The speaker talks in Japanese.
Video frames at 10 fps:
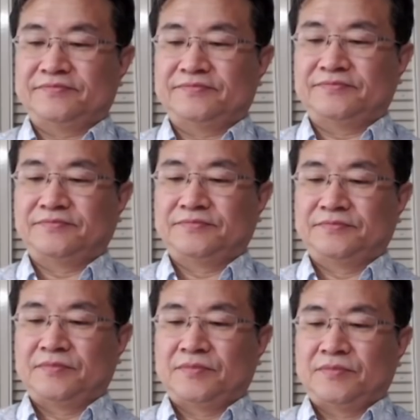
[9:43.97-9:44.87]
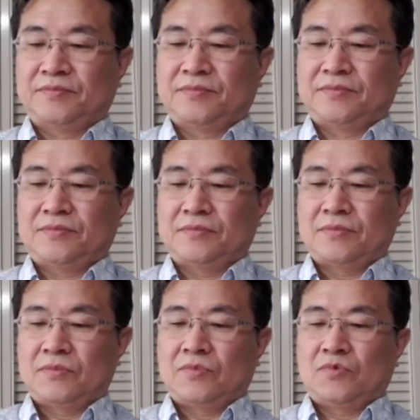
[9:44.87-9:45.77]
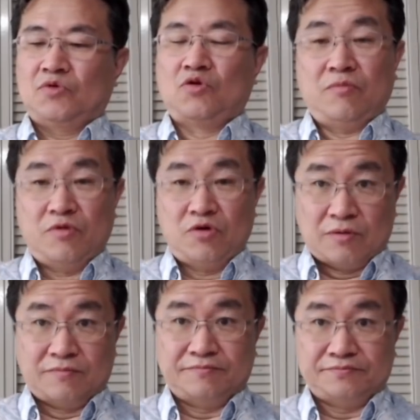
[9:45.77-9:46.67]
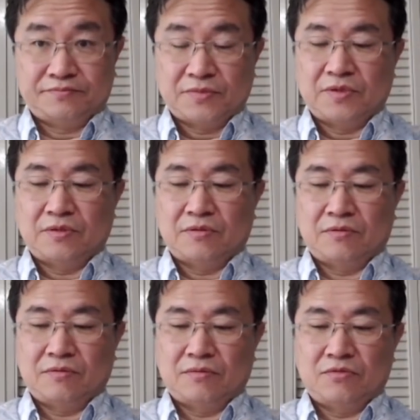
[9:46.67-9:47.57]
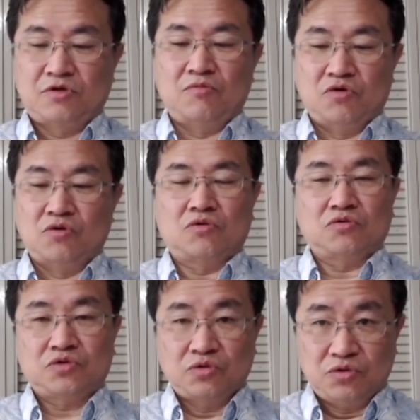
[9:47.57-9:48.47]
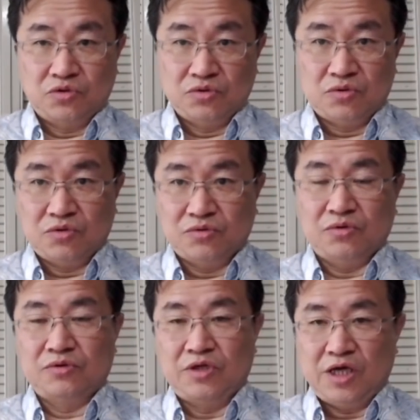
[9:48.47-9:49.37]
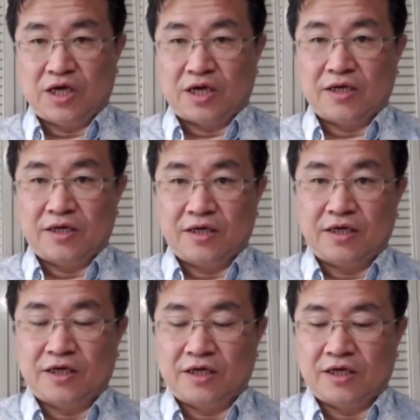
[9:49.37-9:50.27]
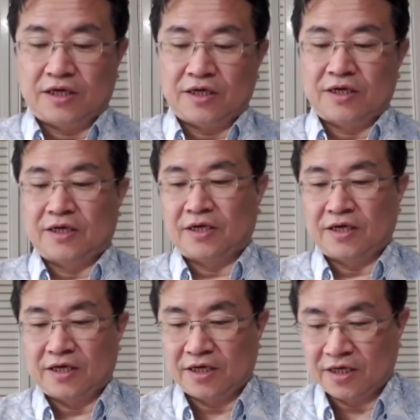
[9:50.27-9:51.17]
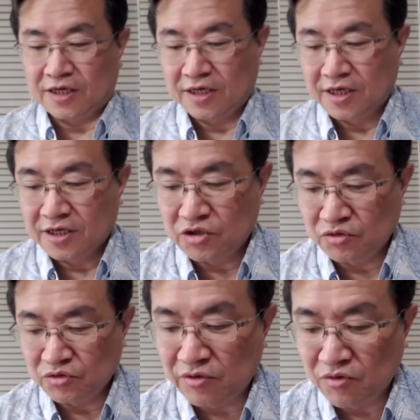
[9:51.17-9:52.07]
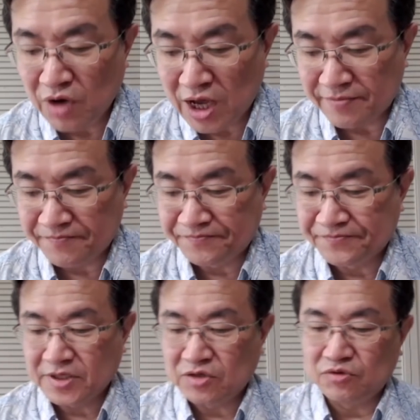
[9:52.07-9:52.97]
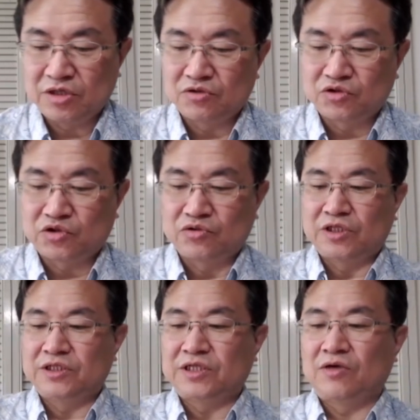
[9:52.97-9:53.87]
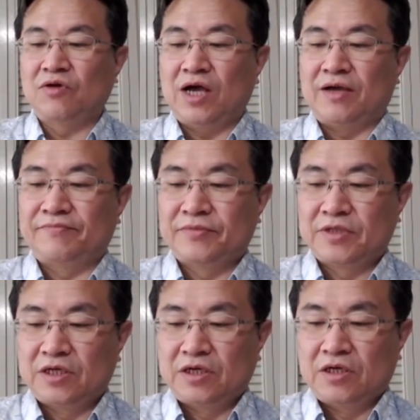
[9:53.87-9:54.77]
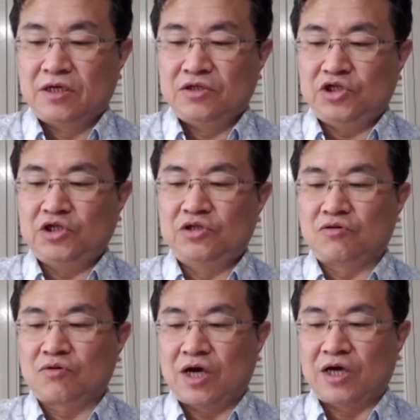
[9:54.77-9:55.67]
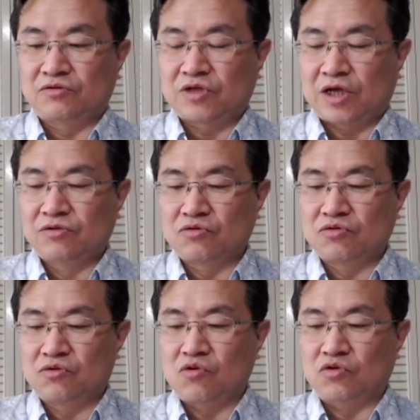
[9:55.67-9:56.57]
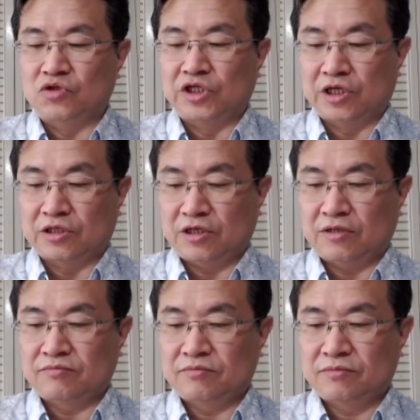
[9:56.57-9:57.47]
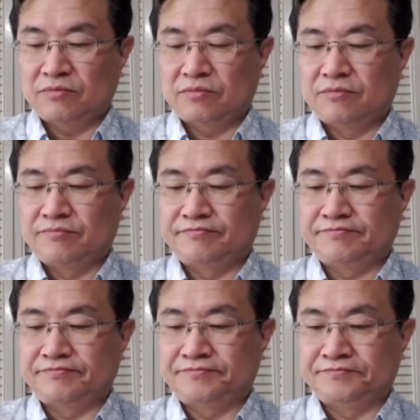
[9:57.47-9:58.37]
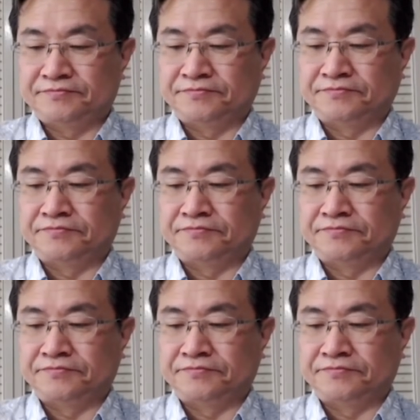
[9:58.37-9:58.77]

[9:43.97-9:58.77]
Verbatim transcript: 情けないねでもでもそういうことで、えー、去年は去年の衆議院選は維新の会の単独の公認だうんうんうん